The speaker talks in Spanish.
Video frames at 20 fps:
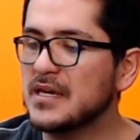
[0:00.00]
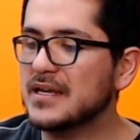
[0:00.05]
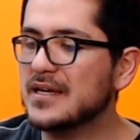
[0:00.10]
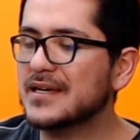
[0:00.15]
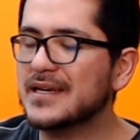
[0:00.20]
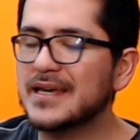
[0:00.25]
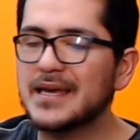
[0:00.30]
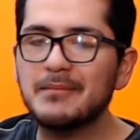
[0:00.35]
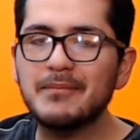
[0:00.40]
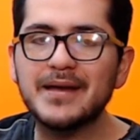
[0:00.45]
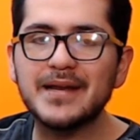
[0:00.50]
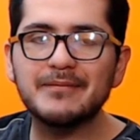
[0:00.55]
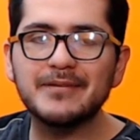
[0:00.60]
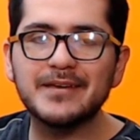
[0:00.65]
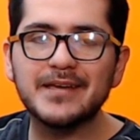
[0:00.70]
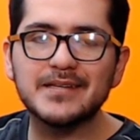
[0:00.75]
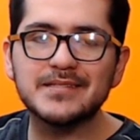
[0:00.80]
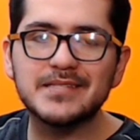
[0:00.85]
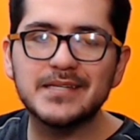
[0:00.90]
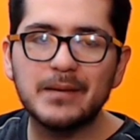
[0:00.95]
Miren, qué
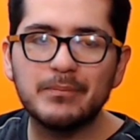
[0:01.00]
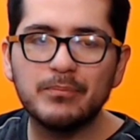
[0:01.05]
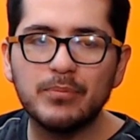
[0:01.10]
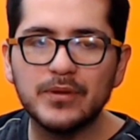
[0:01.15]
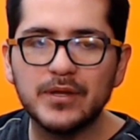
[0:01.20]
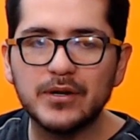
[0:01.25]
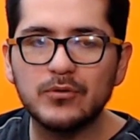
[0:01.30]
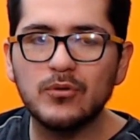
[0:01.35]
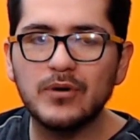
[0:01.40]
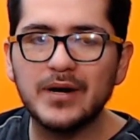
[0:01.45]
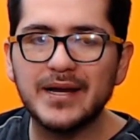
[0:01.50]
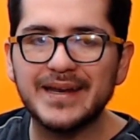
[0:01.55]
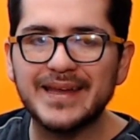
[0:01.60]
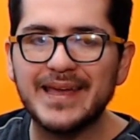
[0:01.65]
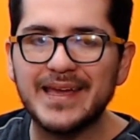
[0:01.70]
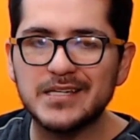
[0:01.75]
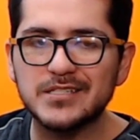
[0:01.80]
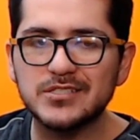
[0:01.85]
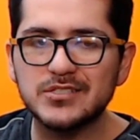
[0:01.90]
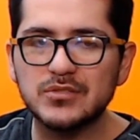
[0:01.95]
maravilla sería poder jugar
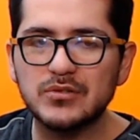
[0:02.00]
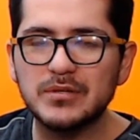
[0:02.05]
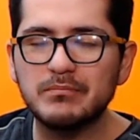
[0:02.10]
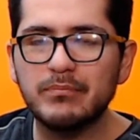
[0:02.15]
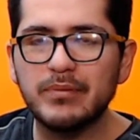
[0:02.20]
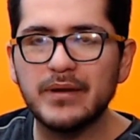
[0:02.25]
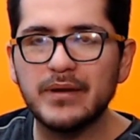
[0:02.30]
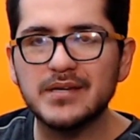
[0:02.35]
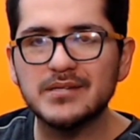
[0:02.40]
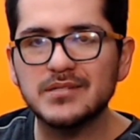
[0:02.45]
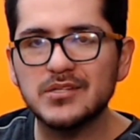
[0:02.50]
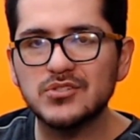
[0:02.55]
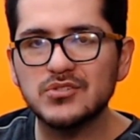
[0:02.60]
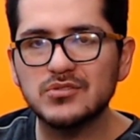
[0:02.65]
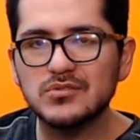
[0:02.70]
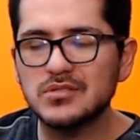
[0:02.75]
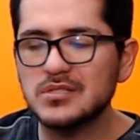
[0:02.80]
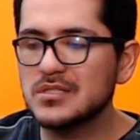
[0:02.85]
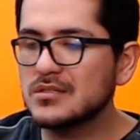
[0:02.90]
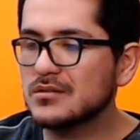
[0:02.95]
esto en
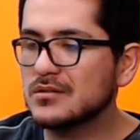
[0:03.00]
PlayStation